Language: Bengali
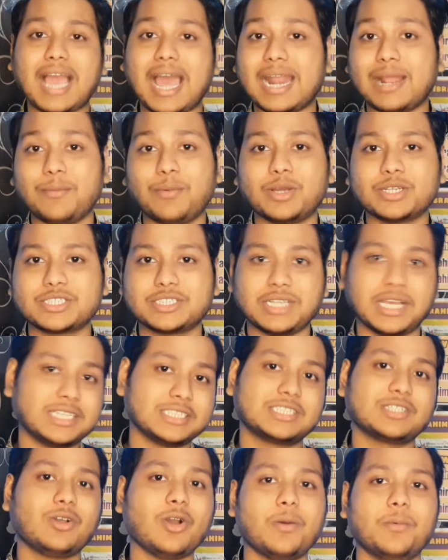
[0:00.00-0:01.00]
খারাপ হওয়ার চান্স
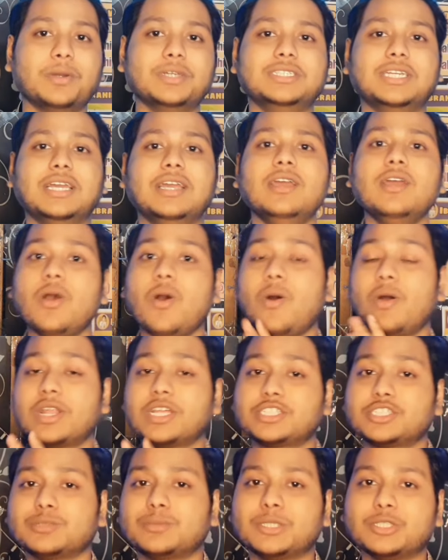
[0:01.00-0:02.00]
কম হয়ে যায়
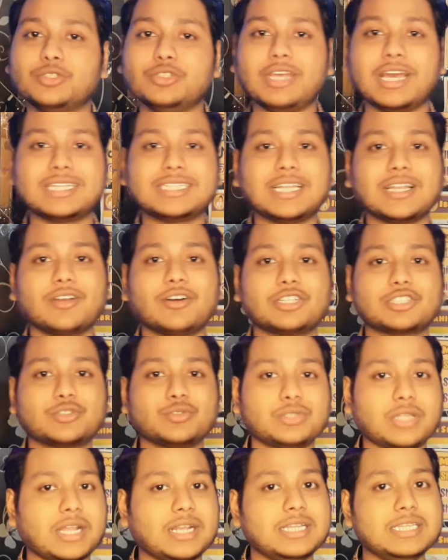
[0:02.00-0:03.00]
অনেক সময় দুই হাজার গজ
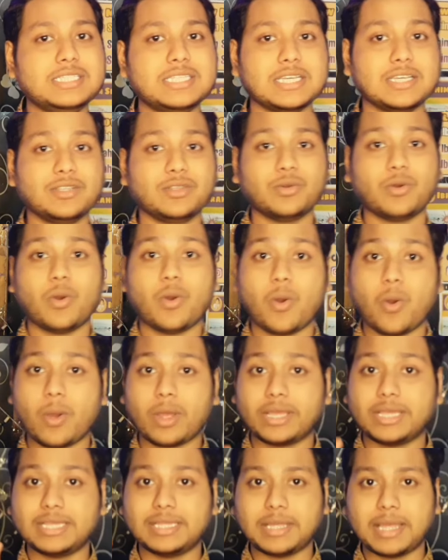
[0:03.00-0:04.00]
সুতার নিচে কিন্তু
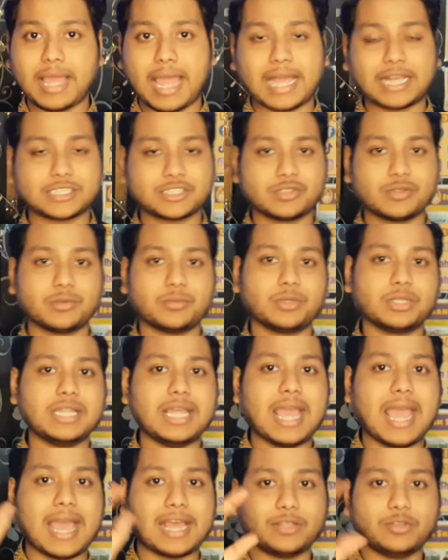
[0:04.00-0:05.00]
একশোর মধ্যে
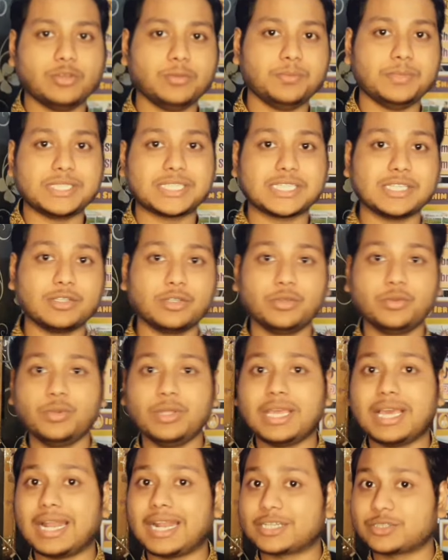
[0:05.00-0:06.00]
এক দুই পিস কিন্তু
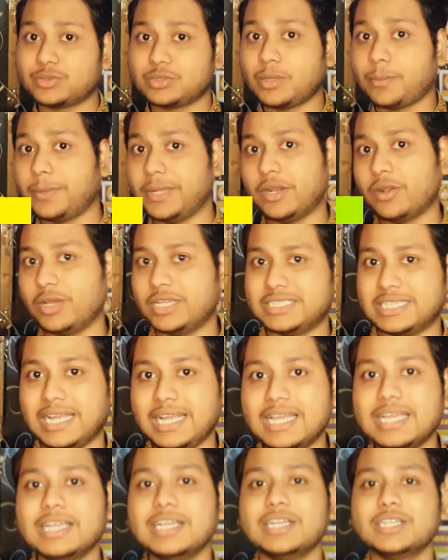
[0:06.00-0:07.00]
দুই কালার সুতা বের হয়ে যায়
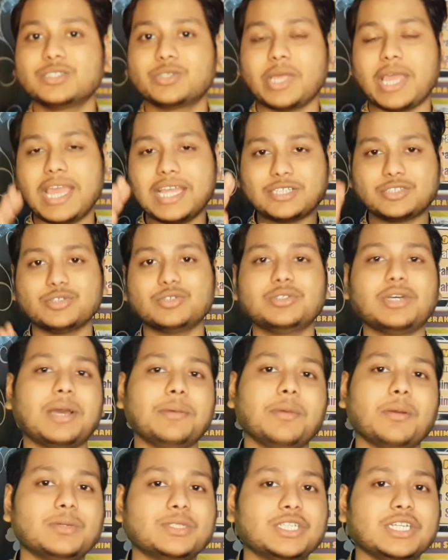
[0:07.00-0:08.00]
সো এর জন্য
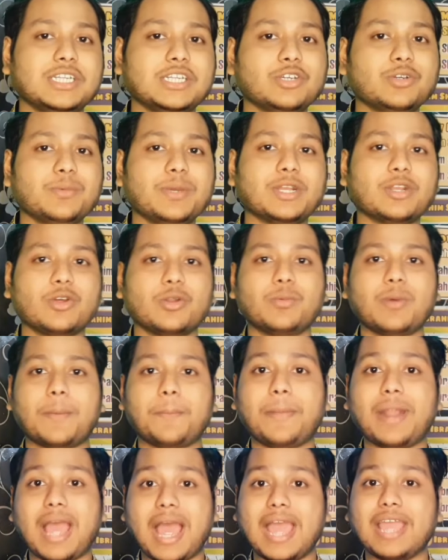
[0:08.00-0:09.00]
আমি অবশ্যই রিকমেন্ড করবো
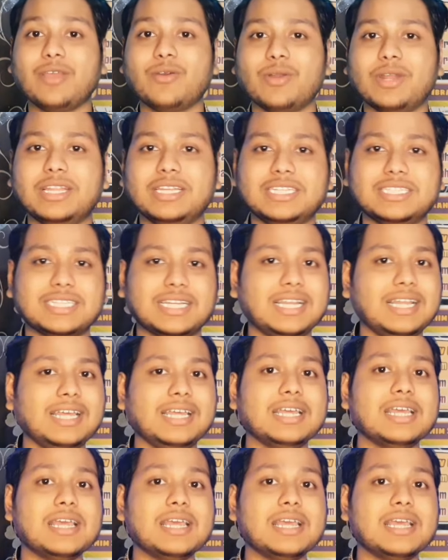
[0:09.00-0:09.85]
আপনি হাই কোয়ালিটি চাইলে